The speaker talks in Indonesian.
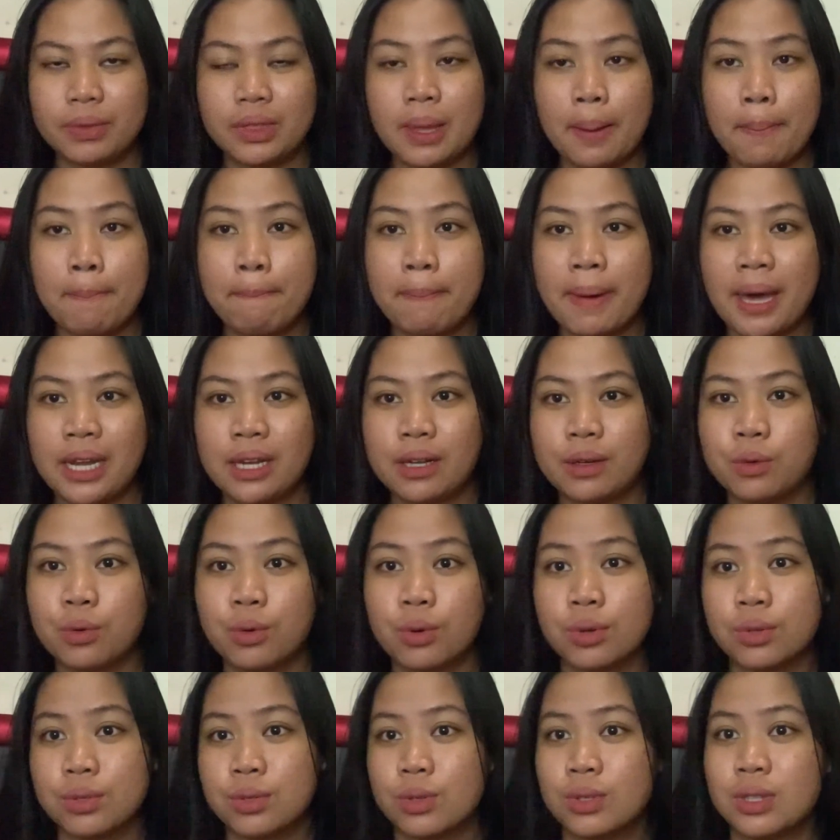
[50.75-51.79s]
tempat
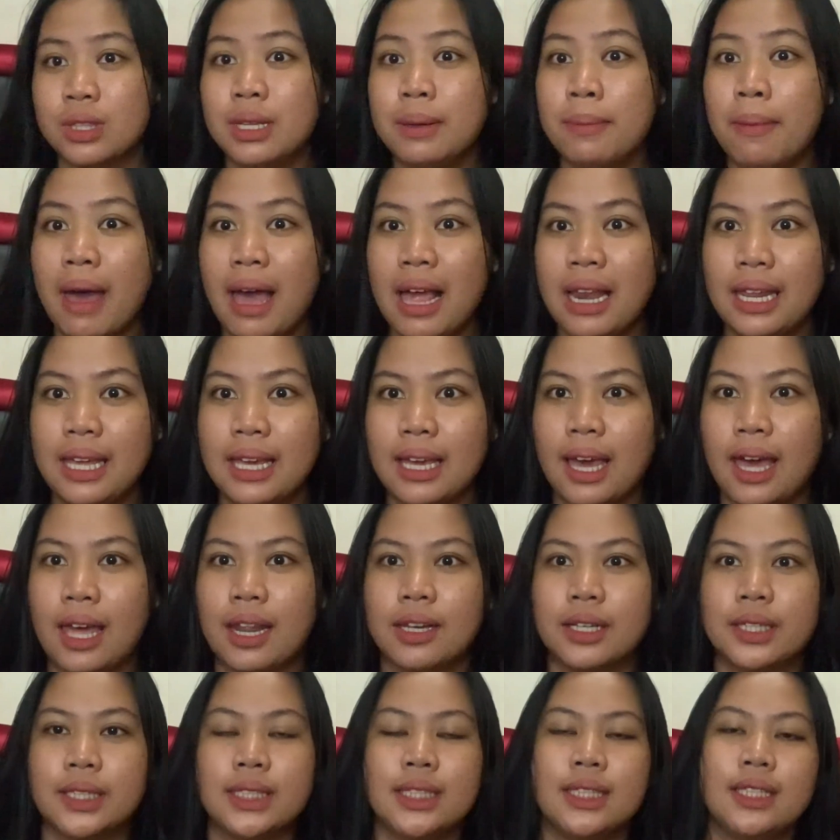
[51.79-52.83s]
kursus di Bali
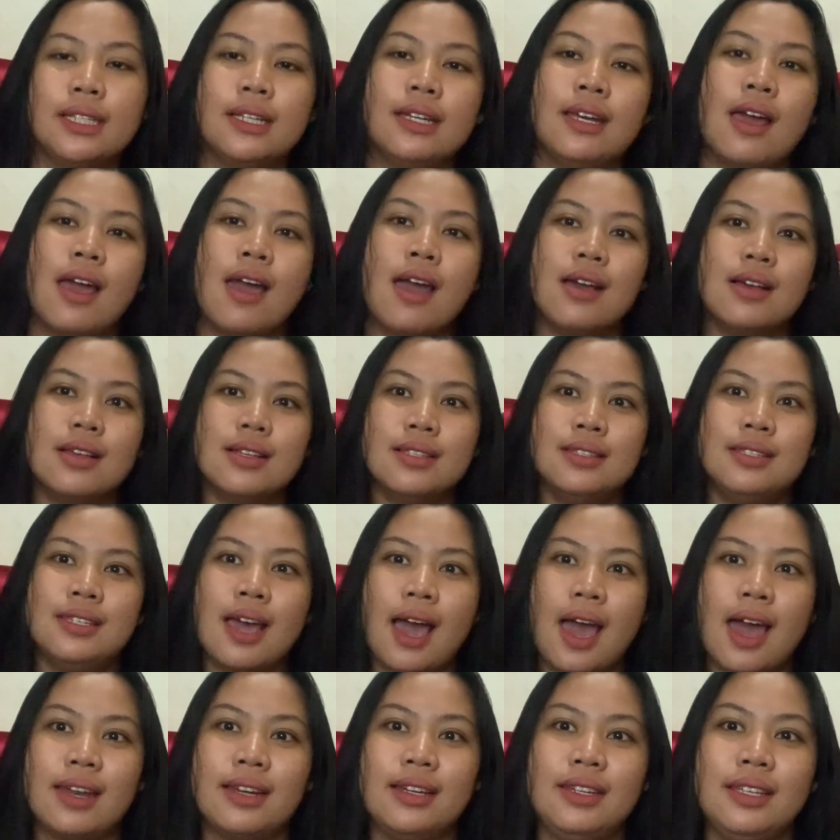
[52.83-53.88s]
kan
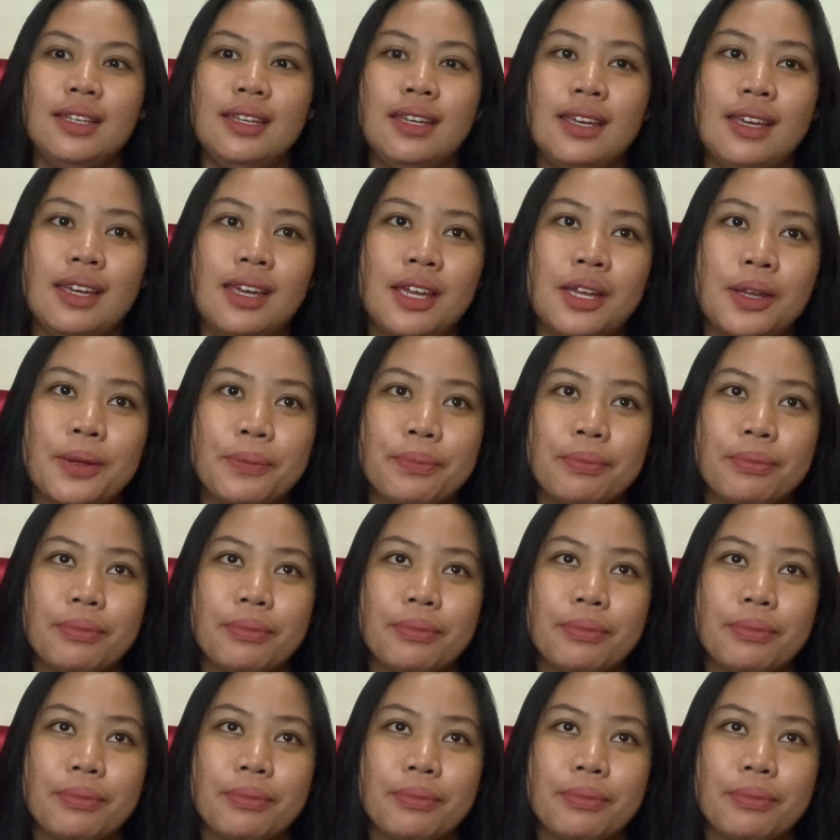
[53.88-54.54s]
jadi